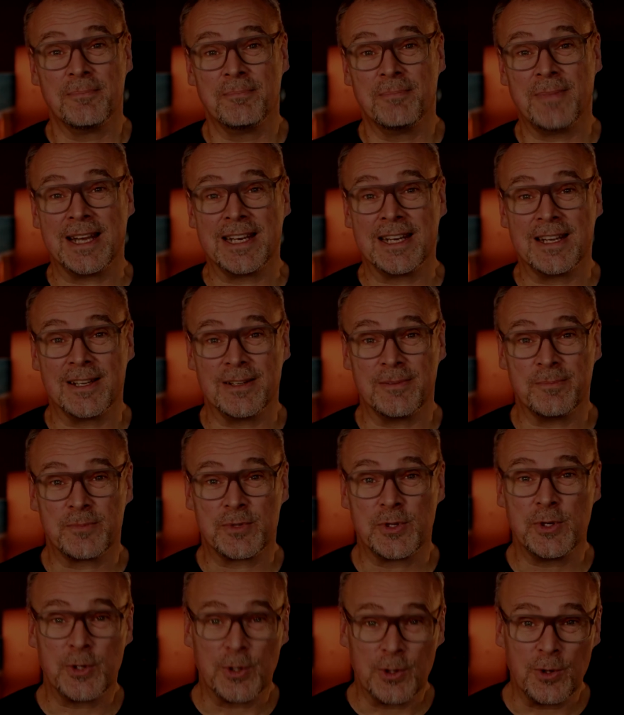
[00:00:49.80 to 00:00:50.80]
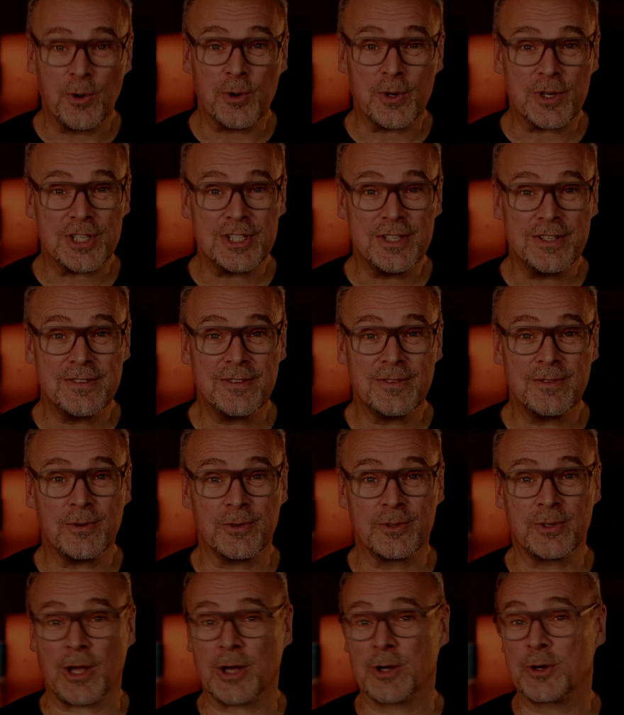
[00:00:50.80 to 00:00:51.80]
meine psychologischen
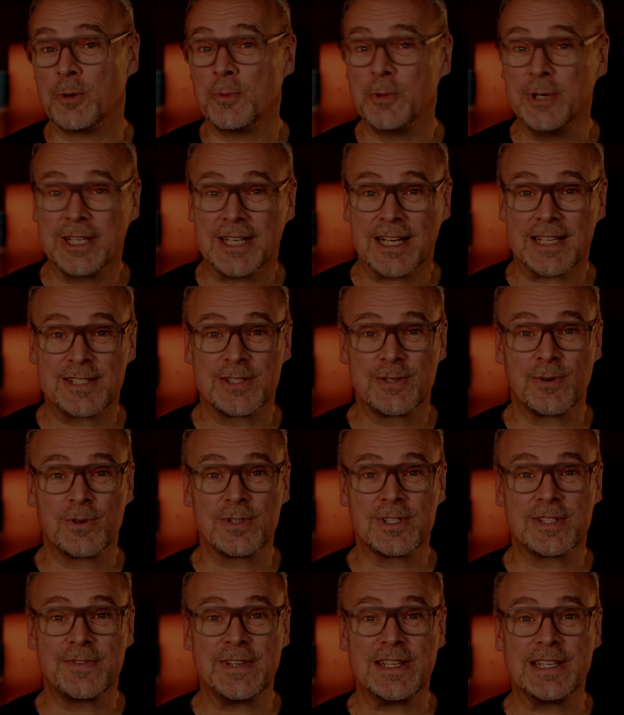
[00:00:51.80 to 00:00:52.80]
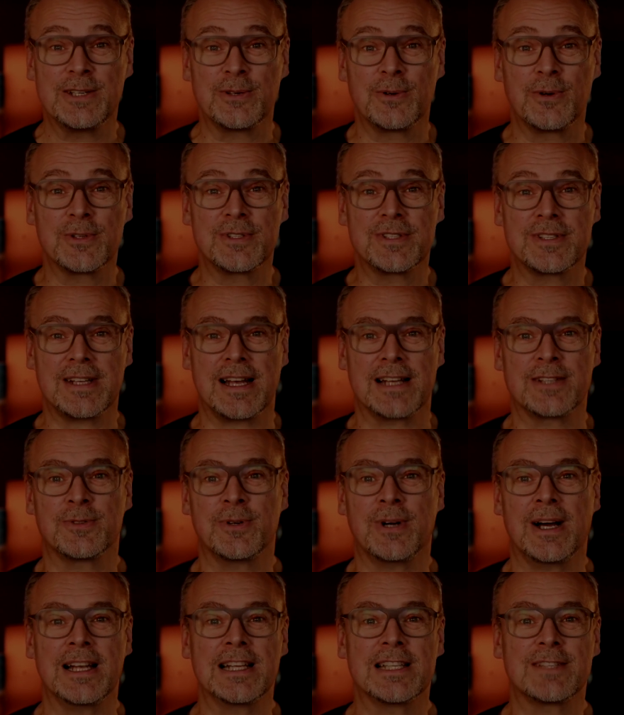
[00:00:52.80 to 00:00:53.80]
und Kommunikationsvideos,
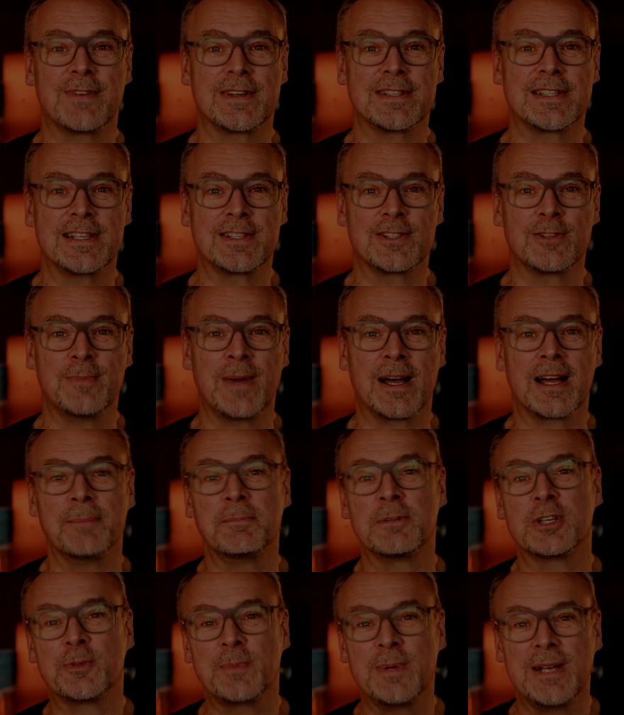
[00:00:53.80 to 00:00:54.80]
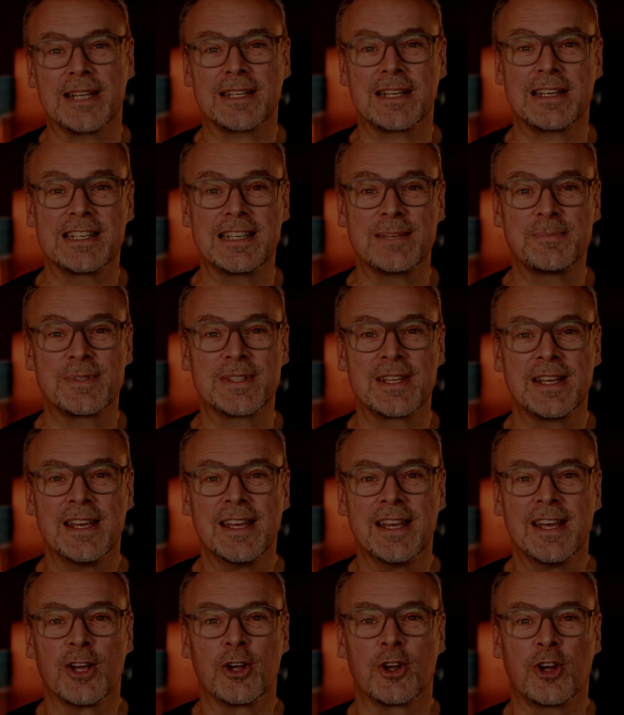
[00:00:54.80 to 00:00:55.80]
also alles, was ich so mache mit Spielleitertipps,
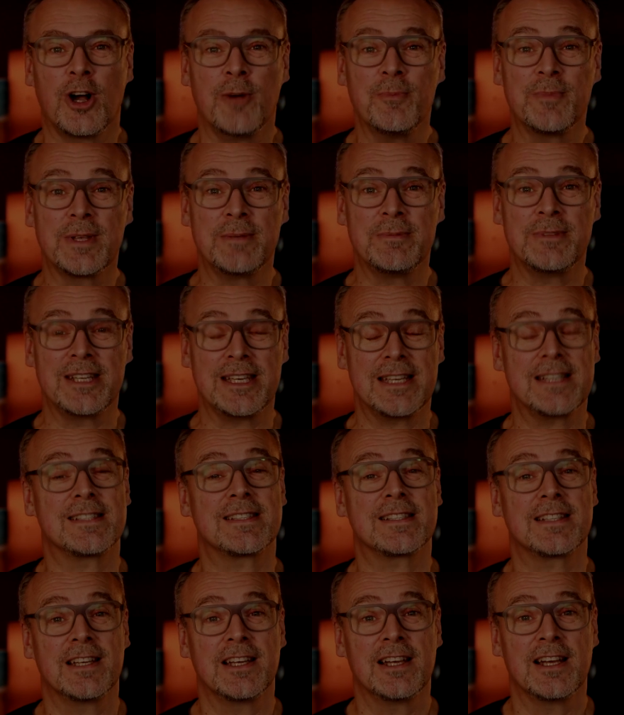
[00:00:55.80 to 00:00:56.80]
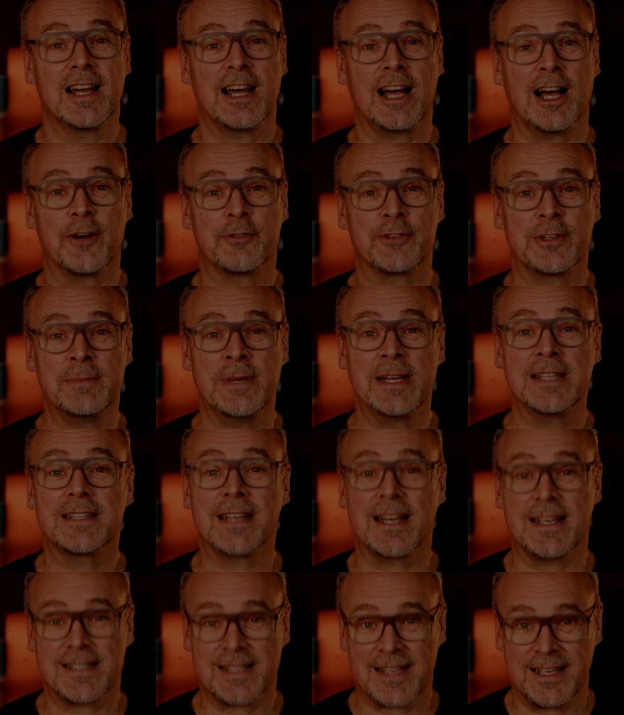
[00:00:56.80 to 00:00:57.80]
kommt demnächst auf dem Hit
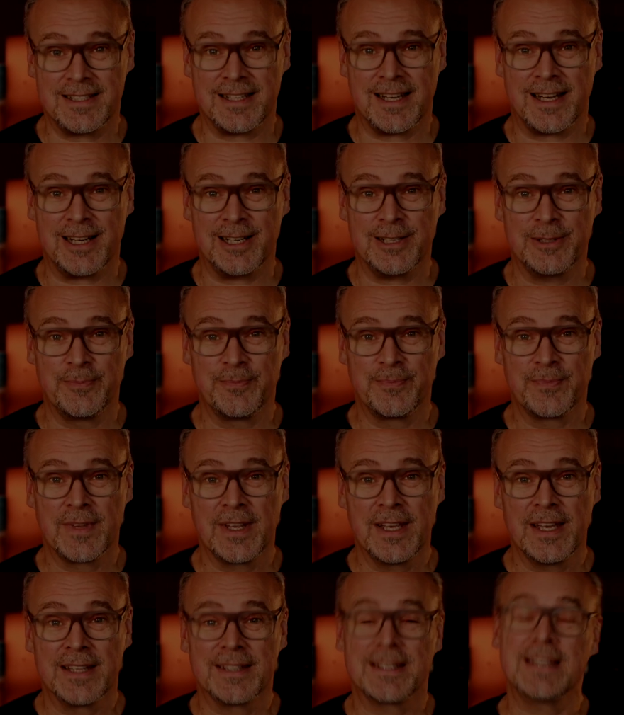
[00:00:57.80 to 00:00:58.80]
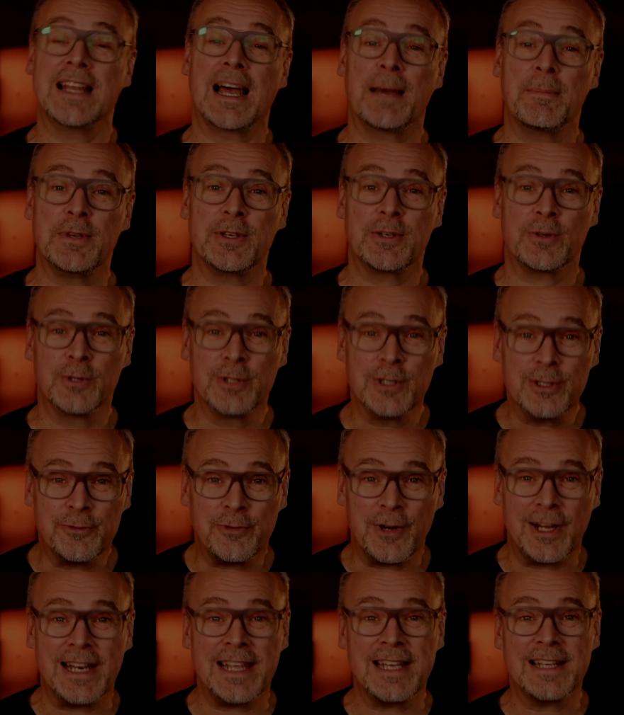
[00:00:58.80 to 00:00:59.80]
Dice Kanal. Den habe ich unten
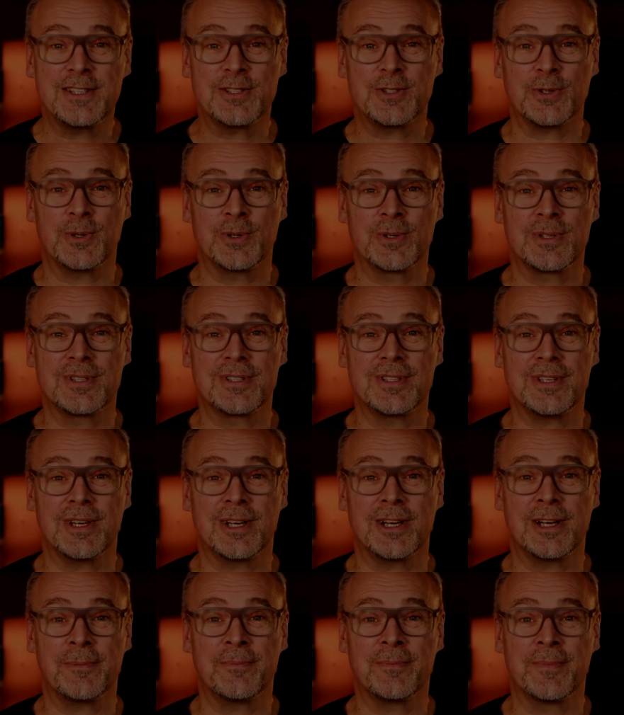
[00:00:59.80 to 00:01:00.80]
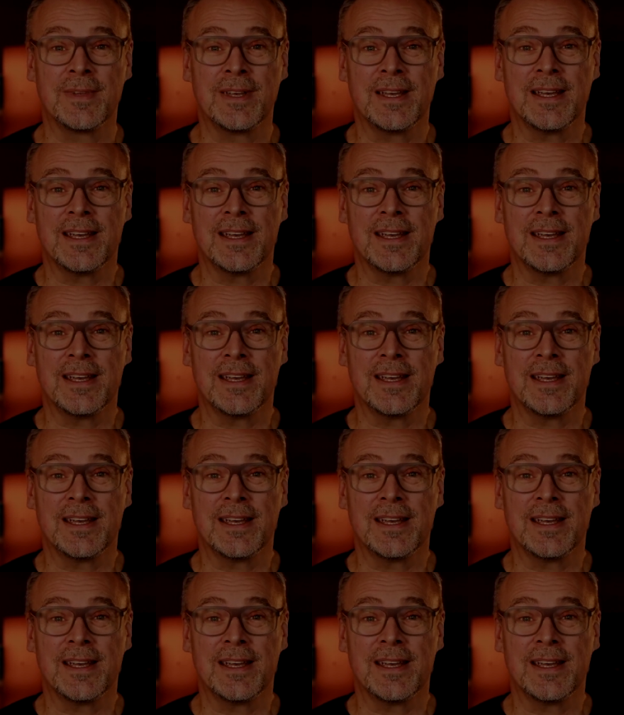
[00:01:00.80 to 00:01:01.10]
verlinkt und ähm,